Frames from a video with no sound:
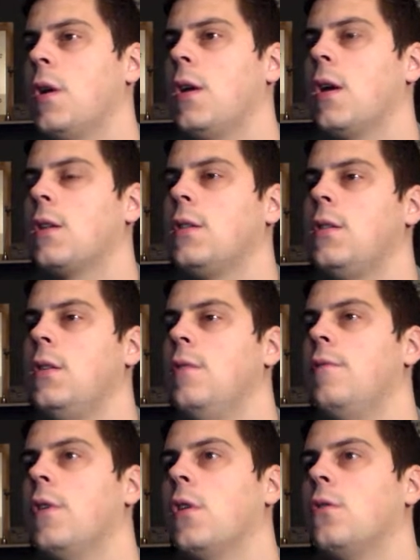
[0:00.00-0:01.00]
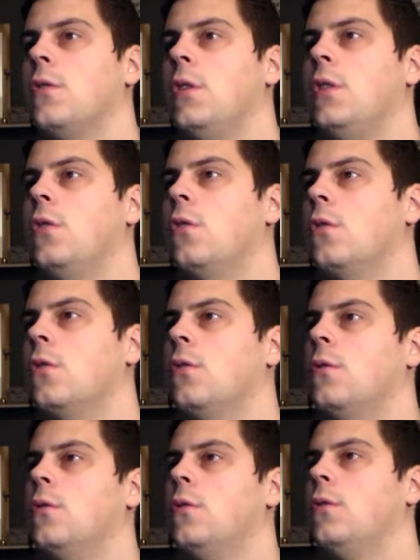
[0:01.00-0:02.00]
McCarthy, Fernandinho
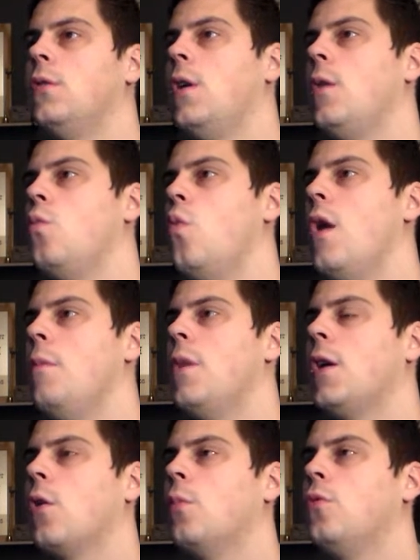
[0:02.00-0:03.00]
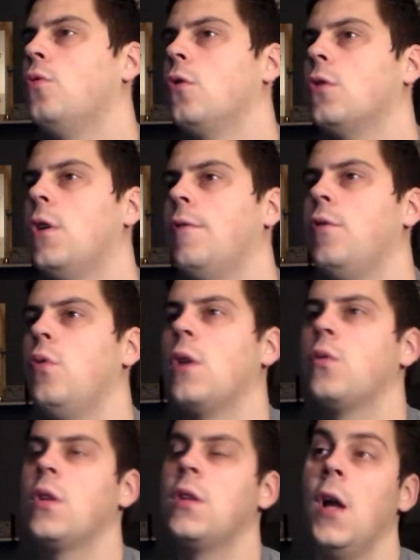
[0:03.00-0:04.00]
et Welbeck en buteur de la
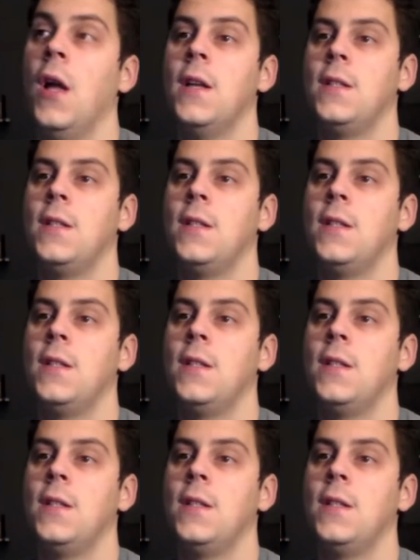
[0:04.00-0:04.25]
à droite.